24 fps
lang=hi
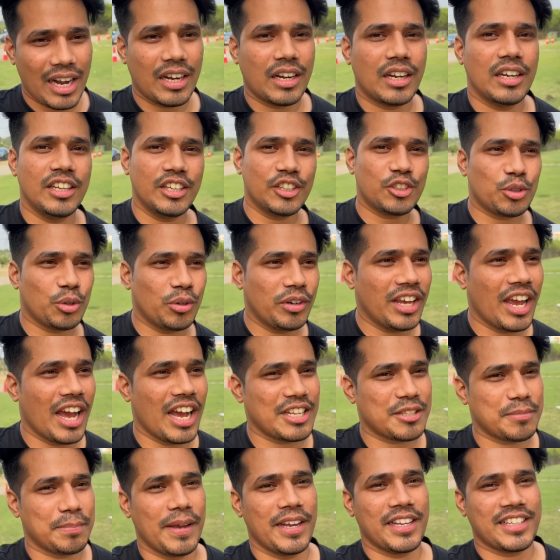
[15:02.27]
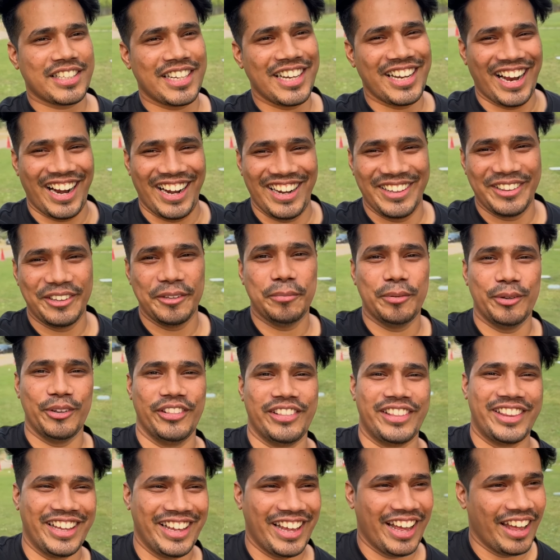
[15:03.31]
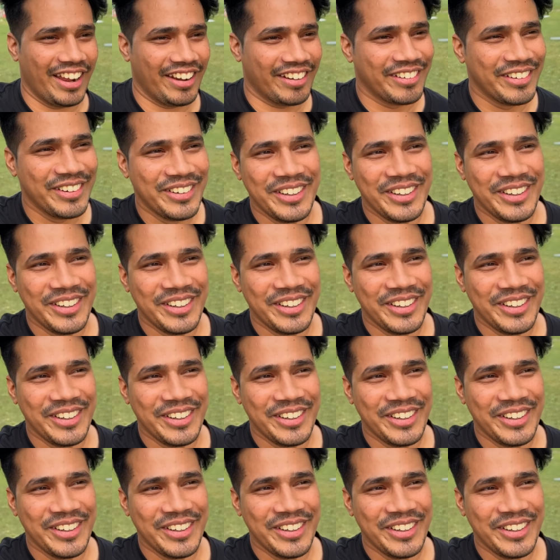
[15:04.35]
एटलीस्ट थोड़ी आसपास की गाड़ी तो बोलते हैं यार